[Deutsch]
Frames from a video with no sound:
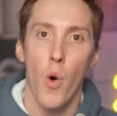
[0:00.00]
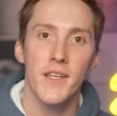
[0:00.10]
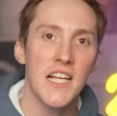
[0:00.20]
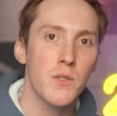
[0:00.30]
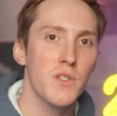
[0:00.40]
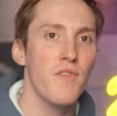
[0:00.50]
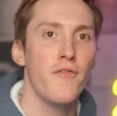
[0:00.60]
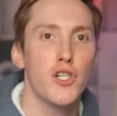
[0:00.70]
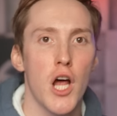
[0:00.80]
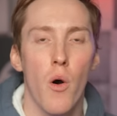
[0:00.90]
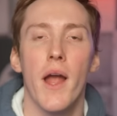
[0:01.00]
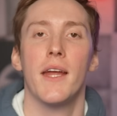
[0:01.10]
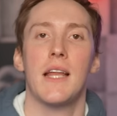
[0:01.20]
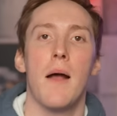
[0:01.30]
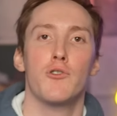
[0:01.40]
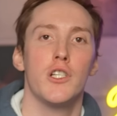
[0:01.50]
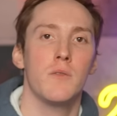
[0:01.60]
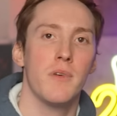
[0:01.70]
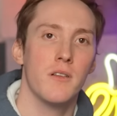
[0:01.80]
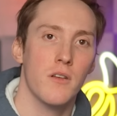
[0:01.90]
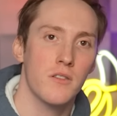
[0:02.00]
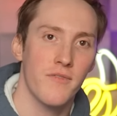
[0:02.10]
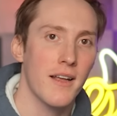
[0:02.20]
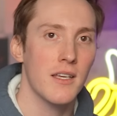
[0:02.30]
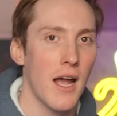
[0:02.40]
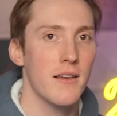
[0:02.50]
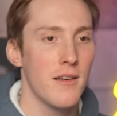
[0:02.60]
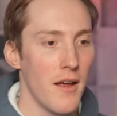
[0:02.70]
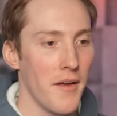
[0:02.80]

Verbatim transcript: Und jetzt müssen wir Fische auch echt abschließen, bitte, sonst fange ich an